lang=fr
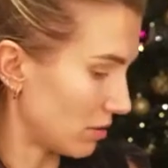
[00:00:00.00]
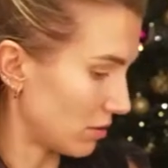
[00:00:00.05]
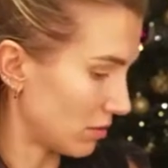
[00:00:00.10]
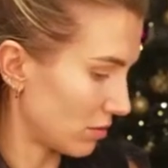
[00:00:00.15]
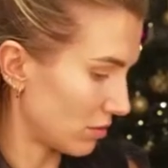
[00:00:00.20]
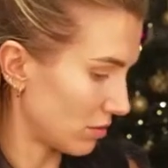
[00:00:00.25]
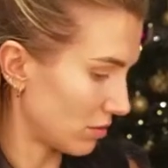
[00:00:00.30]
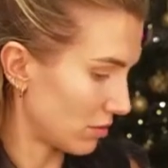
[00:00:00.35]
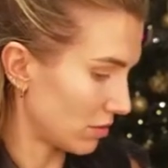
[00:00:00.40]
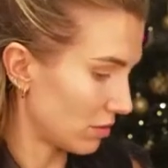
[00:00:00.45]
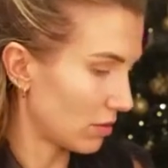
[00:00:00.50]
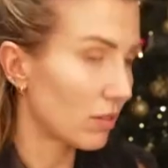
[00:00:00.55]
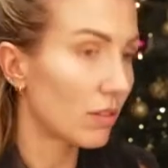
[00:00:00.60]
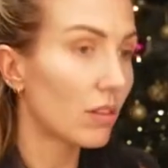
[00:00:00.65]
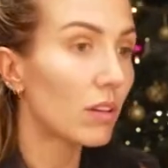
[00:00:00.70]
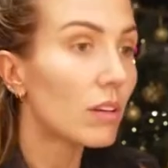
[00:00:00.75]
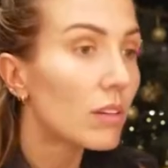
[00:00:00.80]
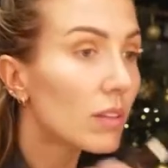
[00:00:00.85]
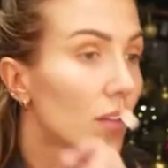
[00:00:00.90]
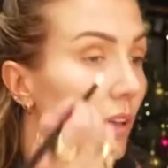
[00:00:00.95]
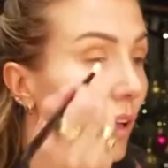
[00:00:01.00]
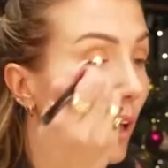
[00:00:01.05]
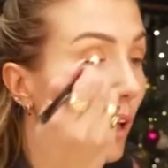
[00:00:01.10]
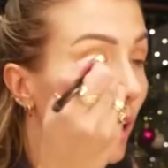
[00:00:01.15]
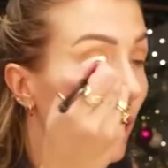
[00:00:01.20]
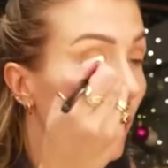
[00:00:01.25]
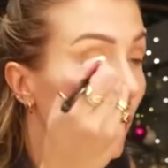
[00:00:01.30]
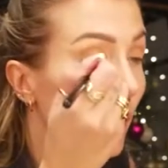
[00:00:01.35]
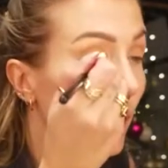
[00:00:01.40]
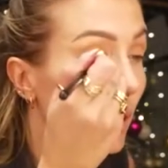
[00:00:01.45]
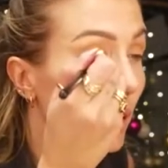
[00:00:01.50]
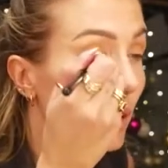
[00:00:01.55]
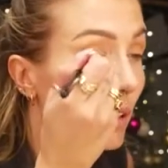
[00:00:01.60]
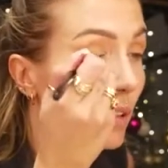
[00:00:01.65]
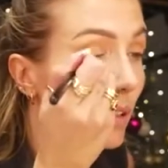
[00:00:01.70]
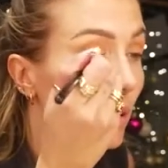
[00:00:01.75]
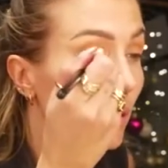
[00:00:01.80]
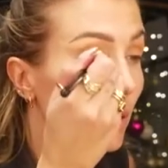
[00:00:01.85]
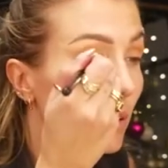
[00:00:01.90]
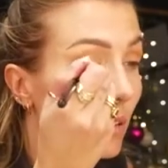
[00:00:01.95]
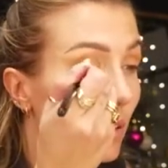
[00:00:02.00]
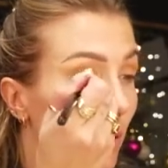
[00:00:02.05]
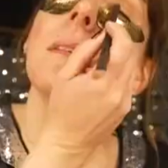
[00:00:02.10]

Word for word: c'est ça. Non, c'est vrai